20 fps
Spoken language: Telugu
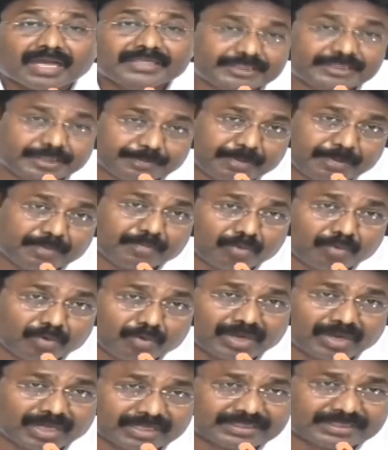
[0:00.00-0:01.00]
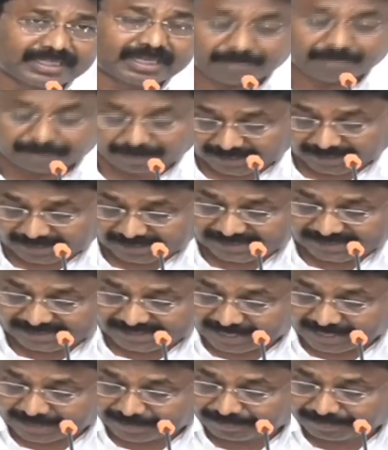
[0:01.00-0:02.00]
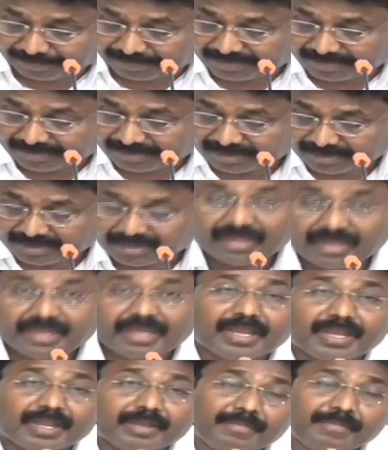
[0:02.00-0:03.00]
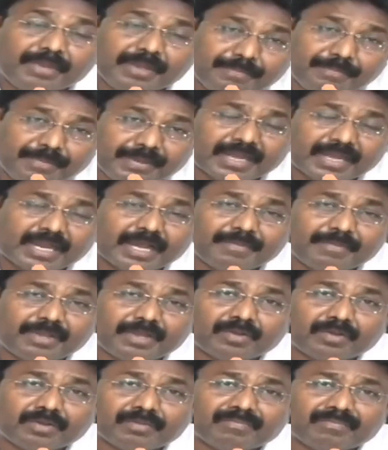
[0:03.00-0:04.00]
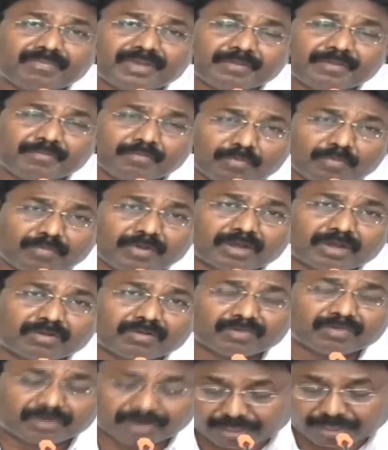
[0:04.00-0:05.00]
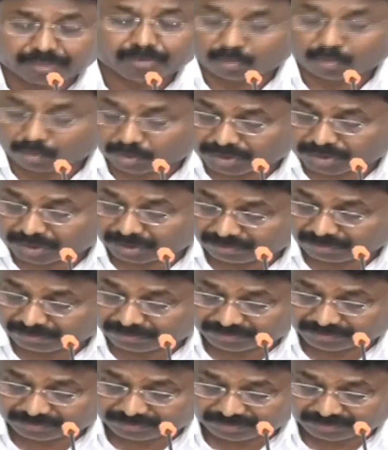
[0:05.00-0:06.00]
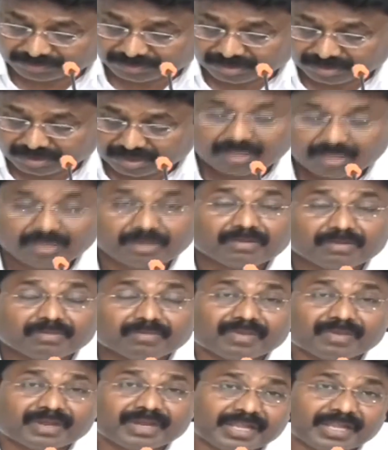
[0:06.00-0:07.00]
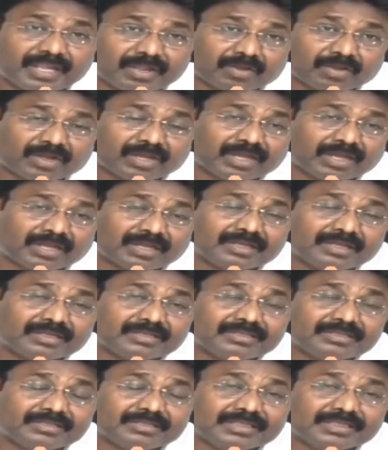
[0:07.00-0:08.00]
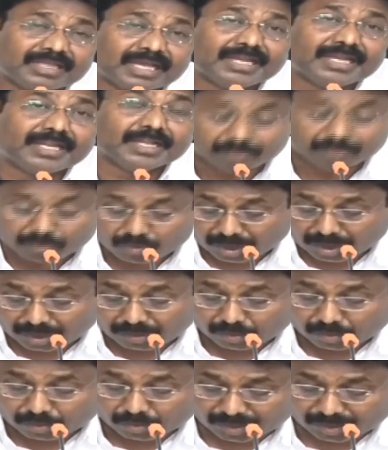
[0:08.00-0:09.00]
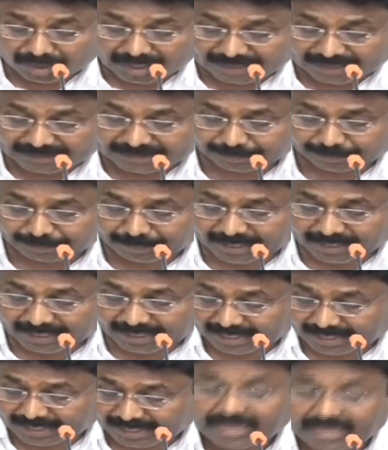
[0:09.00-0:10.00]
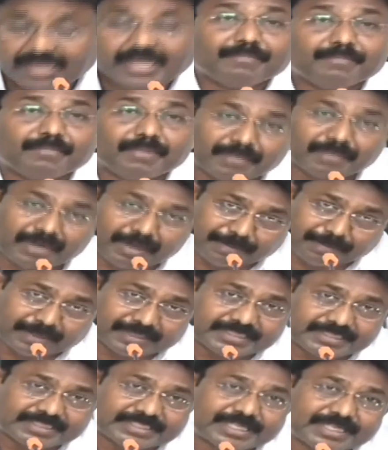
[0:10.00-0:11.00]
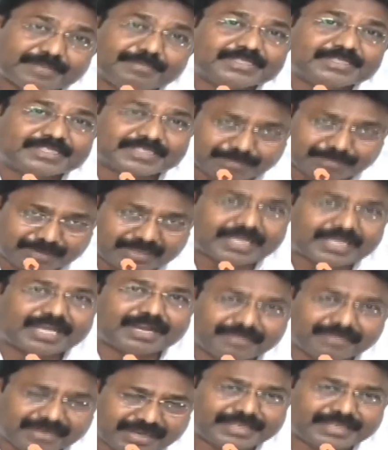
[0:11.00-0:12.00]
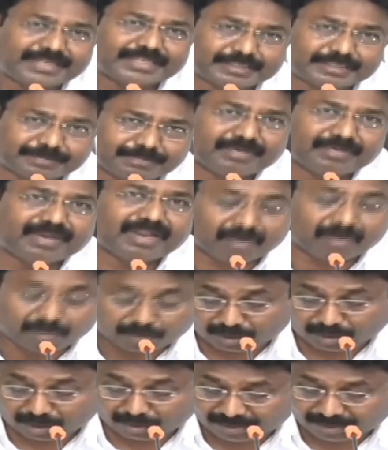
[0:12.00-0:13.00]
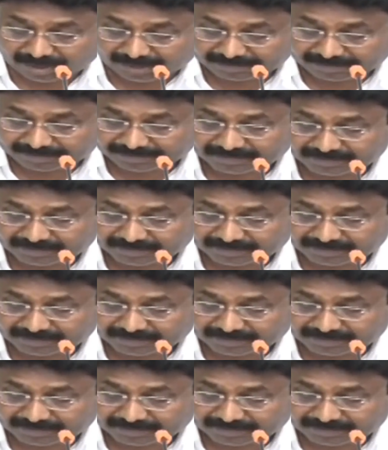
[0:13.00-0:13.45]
అని చెప్పి మూడు రాజధానులను ప్రకటిస్తే మీ బేనామీ మరి భూములకు రేటు కోసం మరి ఈ యొక్క దాన్ని ఎందుకు అడ్డుకుంటున్నారని చెప్పి మిమ్మల్ని ప్రశ్నిస్తే మీ సమాధానం ఏంటి అని చెప్పి నేను అడుగుతా ఉన్నా